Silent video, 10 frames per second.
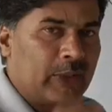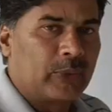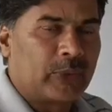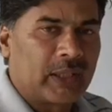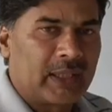डिवाइड
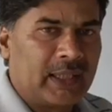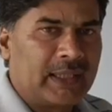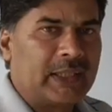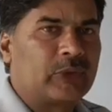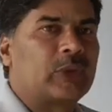हो रहा है
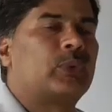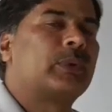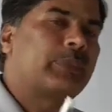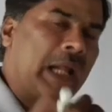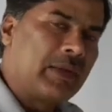नहीं तो ये
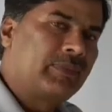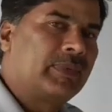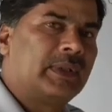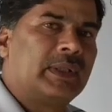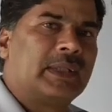खुद प्राइम
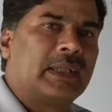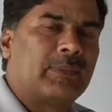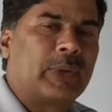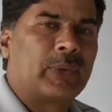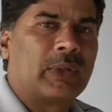
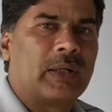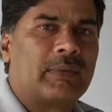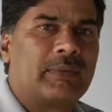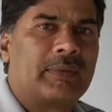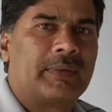नंबर होगा